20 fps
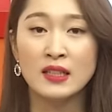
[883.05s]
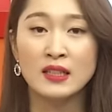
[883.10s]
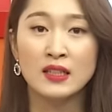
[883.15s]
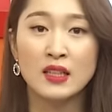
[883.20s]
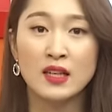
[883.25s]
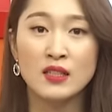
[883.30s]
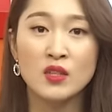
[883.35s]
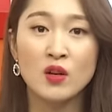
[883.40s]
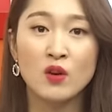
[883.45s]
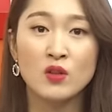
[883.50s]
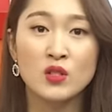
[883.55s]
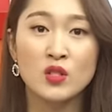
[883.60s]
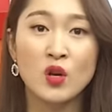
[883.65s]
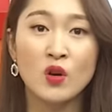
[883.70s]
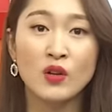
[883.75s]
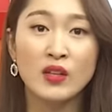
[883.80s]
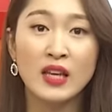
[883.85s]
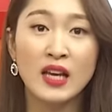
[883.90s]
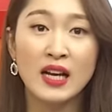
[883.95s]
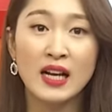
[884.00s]
그래서
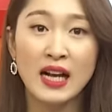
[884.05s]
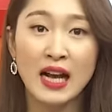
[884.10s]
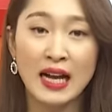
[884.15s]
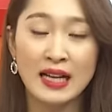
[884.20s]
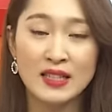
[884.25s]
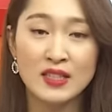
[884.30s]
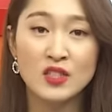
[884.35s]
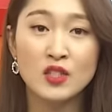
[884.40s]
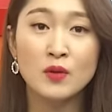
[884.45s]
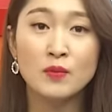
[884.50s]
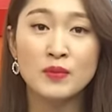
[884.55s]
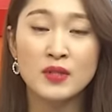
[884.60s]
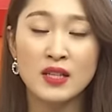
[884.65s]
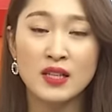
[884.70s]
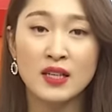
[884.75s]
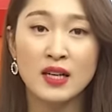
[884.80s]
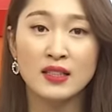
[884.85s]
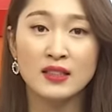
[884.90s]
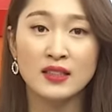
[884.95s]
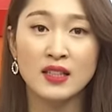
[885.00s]
청약
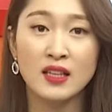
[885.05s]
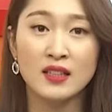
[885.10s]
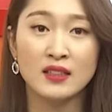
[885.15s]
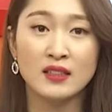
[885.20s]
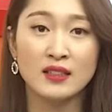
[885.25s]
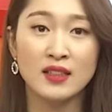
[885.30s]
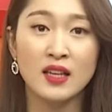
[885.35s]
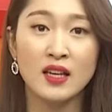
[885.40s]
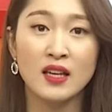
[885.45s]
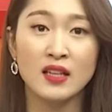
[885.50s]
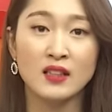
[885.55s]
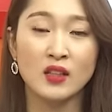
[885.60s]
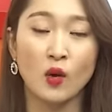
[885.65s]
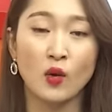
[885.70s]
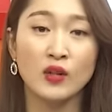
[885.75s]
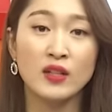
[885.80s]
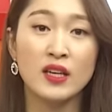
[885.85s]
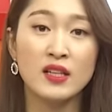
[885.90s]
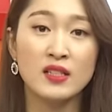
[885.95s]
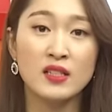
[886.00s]
가점제라는 게 있는데
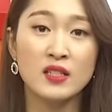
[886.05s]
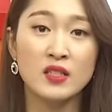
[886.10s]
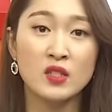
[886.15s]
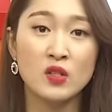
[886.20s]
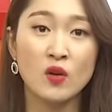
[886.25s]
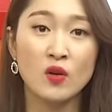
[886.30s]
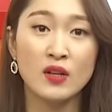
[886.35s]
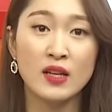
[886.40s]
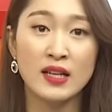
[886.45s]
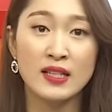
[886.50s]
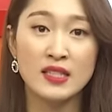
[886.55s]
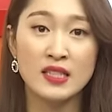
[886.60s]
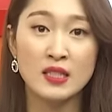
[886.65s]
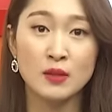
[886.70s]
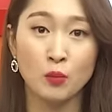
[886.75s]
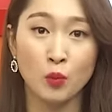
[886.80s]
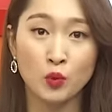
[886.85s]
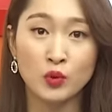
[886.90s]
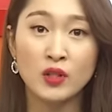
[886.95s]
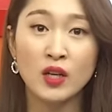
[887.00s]
여기에 신청을
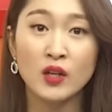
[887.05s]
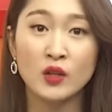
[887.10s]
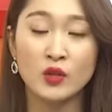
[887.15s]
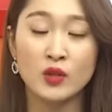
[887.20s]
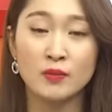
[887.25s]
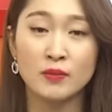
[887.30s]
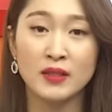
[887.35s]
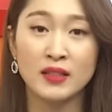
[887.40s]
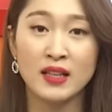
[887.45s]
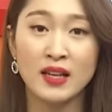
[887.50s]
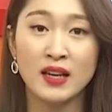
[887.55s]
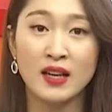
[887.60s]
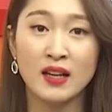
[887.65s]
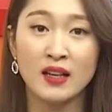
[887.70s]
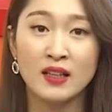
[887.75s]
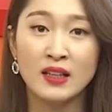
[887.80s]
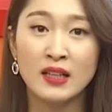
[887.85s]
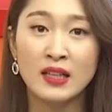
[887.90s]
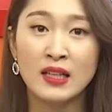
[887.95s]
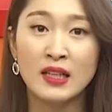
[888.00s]
하지 못하게 됩니다.